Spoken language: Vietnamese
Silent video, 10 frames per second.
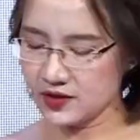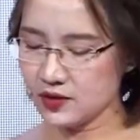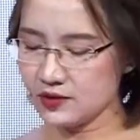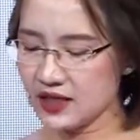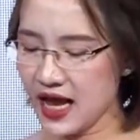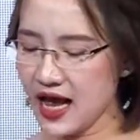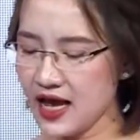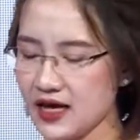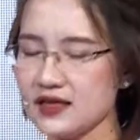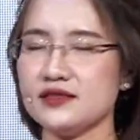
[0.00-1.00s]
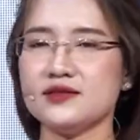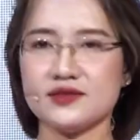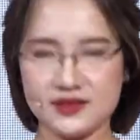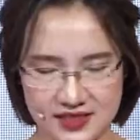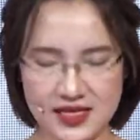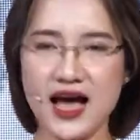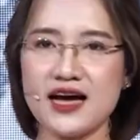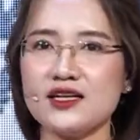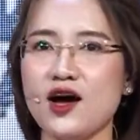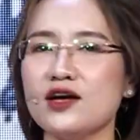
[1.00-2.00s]
chúng ta
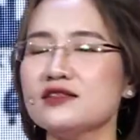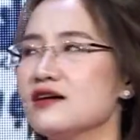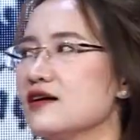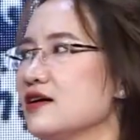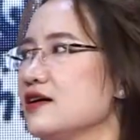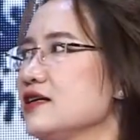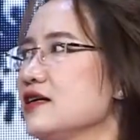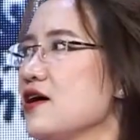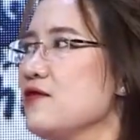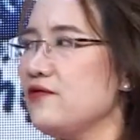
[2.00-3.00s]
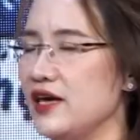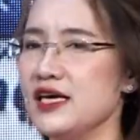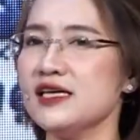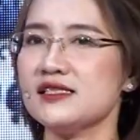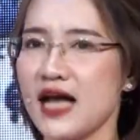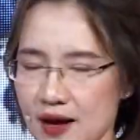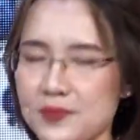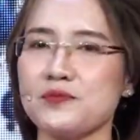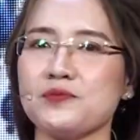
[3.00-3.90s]
đang nói tới ví dặm